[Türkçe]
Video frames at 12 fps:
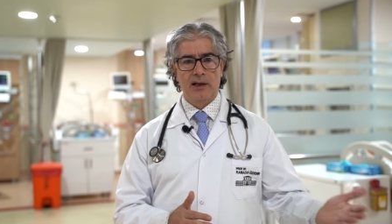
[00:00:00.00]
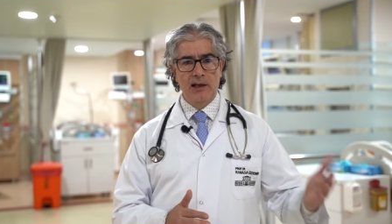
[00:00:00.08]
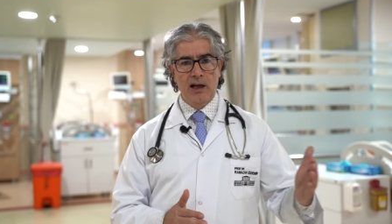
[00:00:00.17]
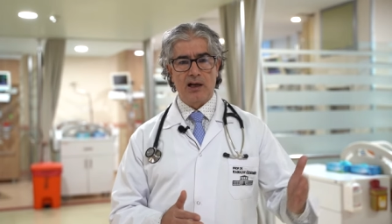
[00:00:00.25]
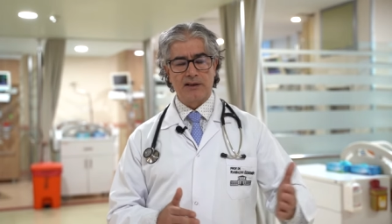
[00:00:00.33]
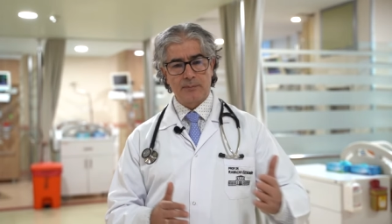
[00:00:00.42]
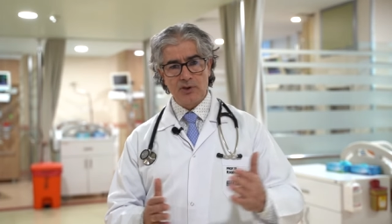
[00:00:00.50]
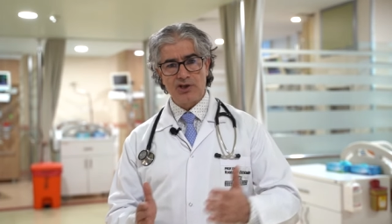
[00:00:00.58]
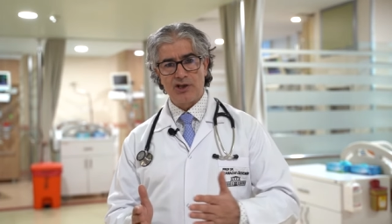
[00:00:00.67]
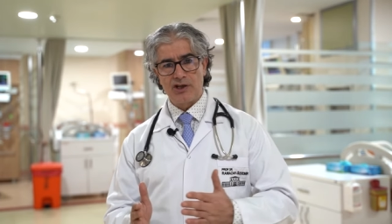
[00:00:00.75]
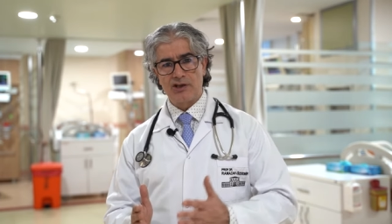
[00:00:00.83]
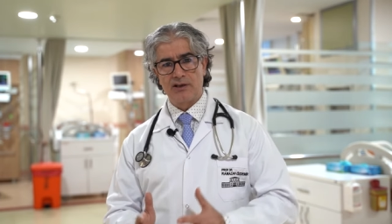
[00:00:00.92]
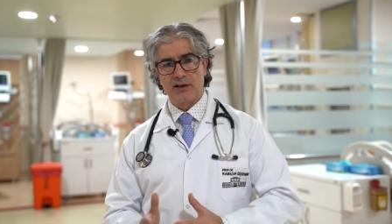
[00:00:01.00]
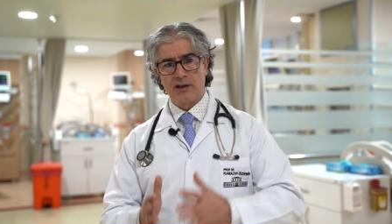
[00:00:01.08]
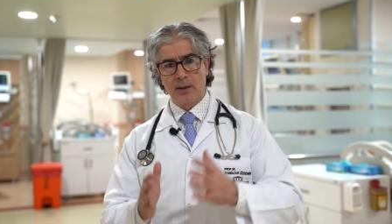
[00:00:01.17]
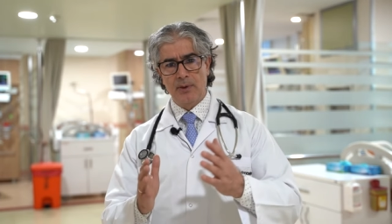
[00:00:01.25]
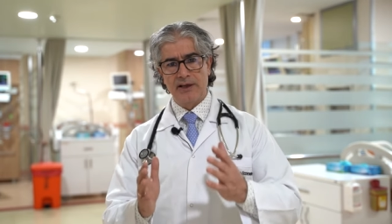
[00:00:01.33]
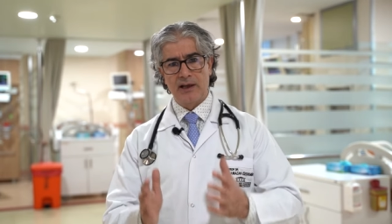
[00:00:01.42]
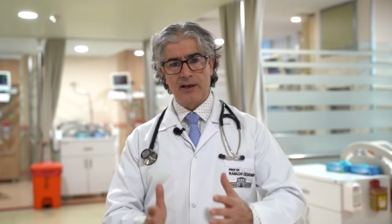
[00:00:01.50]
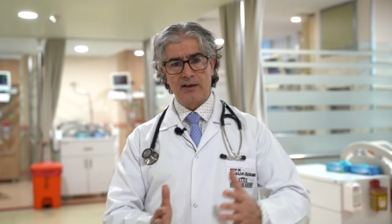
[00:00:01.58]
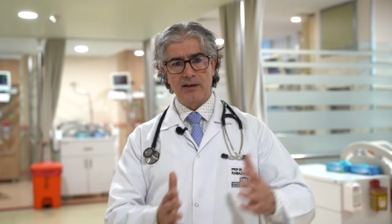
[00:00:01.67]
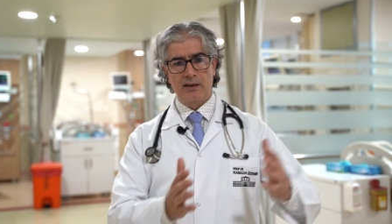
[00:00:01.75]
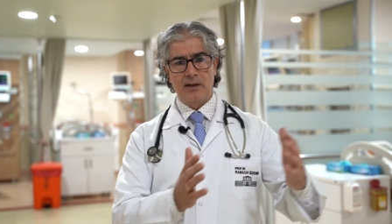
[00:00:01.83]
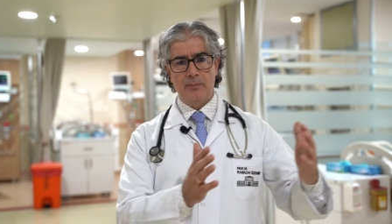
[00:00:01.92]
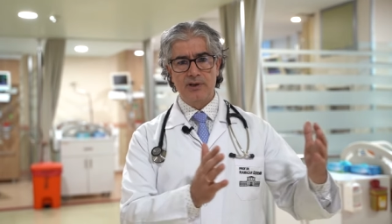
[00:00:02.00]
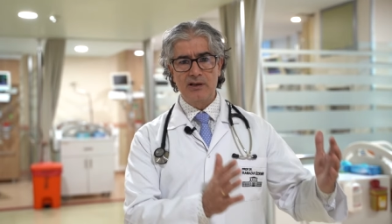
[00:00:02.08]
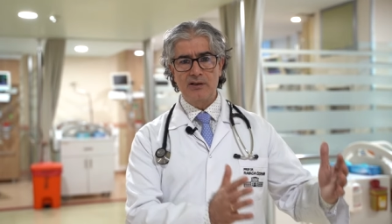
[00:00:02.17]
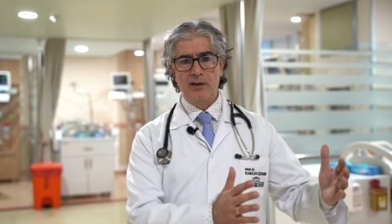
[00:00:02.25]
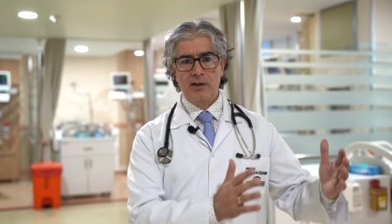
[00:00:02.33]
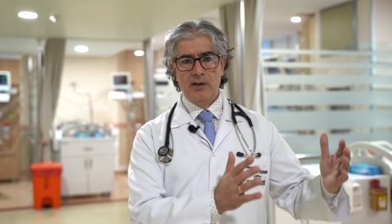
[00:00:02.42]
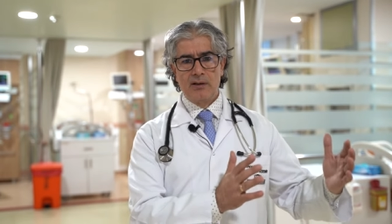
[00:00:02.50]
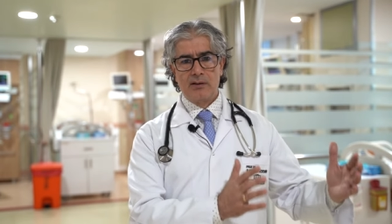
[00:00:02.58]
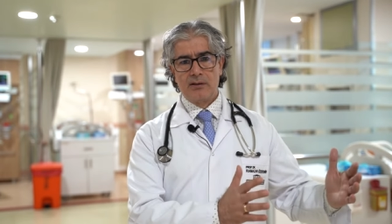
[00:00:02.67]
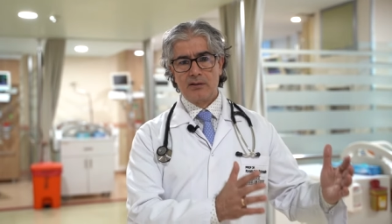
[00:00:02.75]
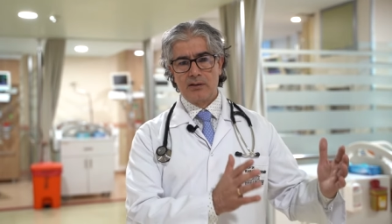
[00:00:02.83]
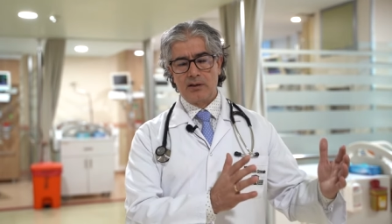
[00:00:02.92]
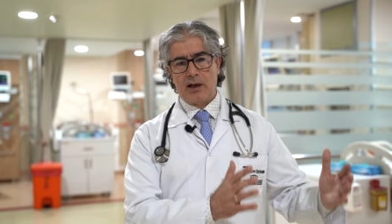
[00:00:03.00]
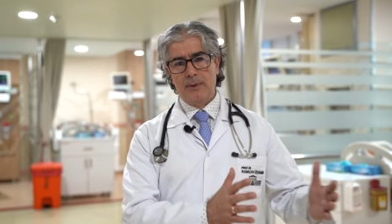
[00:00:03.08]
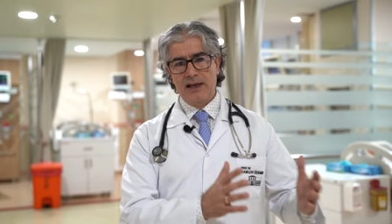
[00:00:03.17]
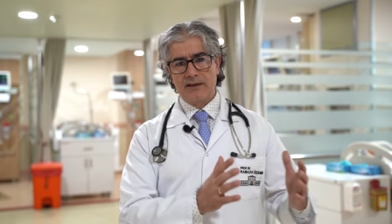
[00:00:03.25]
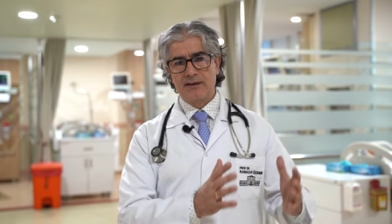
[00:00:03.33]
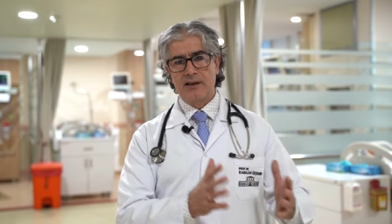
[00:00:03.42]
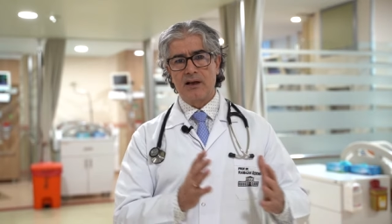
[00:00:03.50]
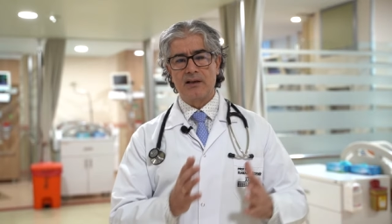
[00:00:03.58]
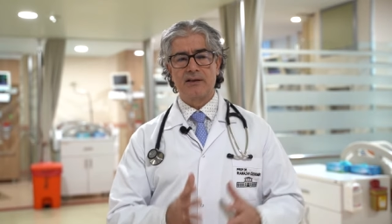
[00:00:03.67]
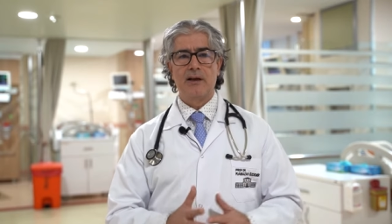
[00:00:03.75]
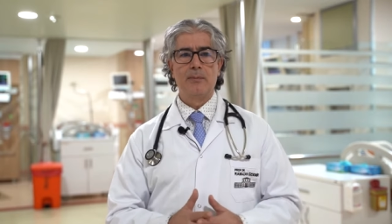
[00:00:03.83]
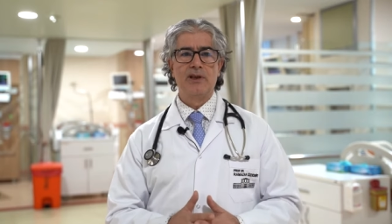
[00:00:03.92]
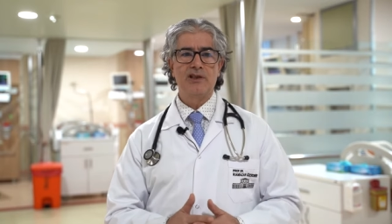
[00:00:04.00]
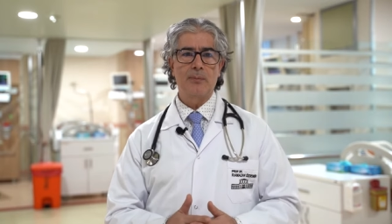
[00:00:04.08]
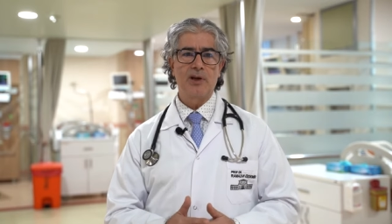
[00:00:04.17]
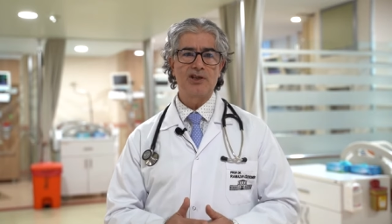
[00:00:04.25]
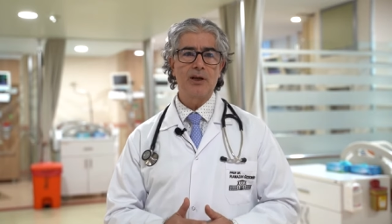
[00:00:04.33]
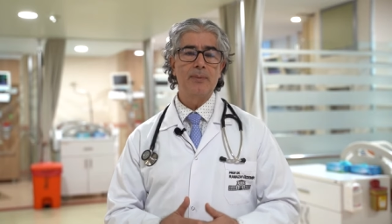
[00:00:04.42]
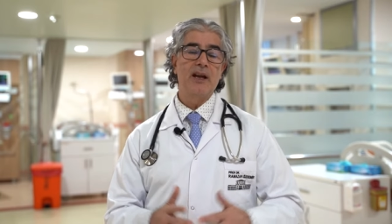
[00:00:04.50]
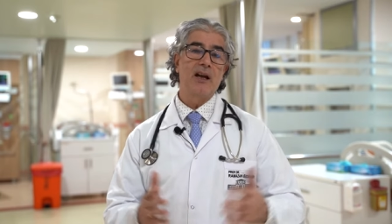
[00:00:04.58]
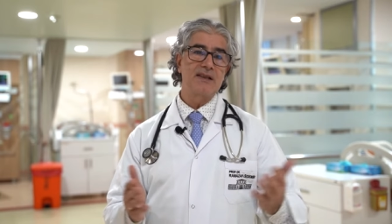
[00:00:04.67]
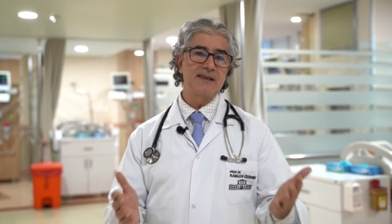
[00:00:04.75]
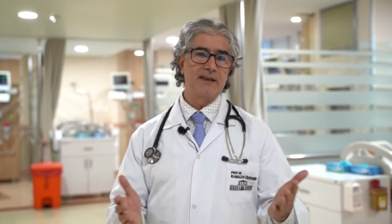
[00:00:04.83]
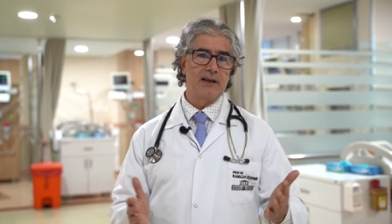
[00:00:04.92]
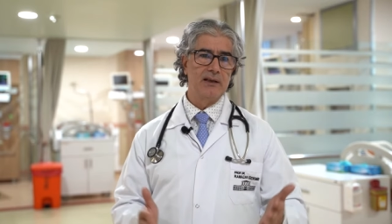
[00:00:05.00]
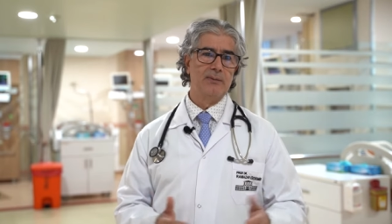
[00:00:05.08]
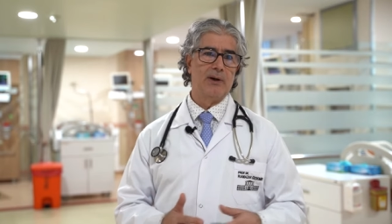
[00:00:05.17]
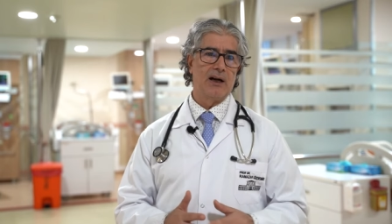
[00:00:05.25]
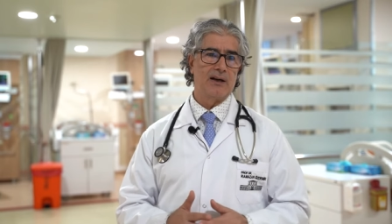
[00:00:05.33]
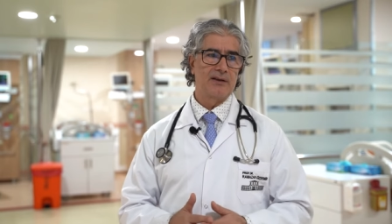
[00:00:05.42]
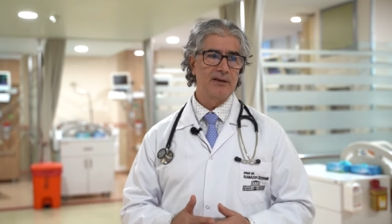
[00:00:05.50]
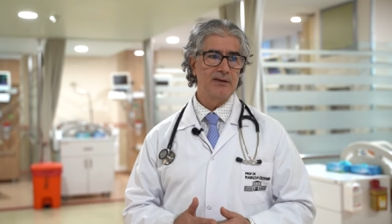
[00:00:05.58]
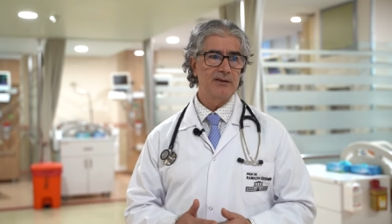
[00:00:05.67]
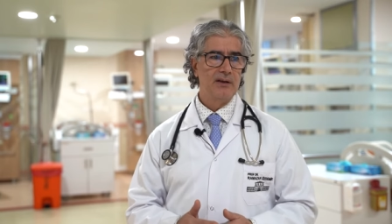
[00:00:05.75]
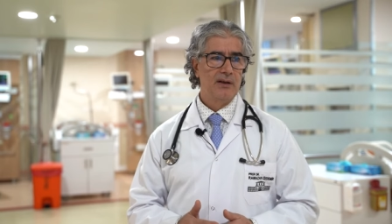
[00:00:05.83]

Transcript: 50-60 yaşındadır ama yanında bir e, ameliyatı kaldıramayacak başka bir hastalığı vardır.